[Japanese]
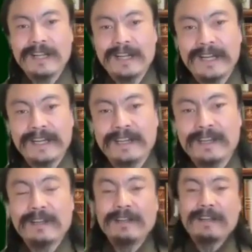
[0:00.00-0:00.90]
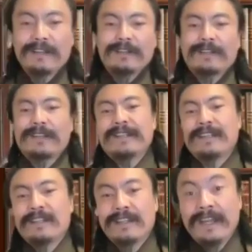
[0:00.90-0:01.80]
はい。
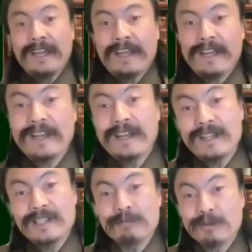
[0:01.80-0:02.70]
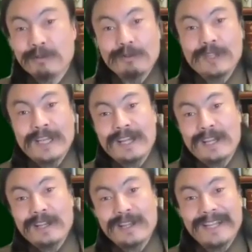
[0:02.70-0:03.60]
で、自分の脳
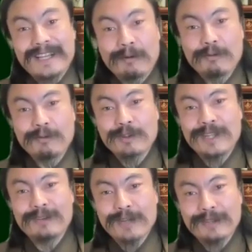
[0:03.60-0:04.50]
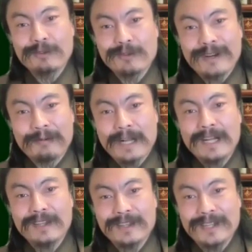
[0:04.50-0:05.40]
で何が起こってるかというのが分
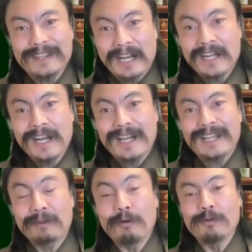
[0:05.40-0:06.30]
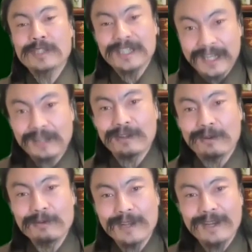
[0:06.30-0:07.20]
かって、だからどうしたっ
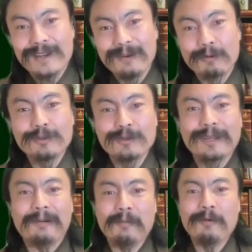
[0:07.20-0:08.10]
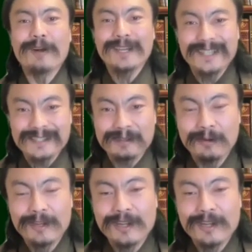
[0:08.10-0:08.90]
てね、多くの人は思うわけですよ。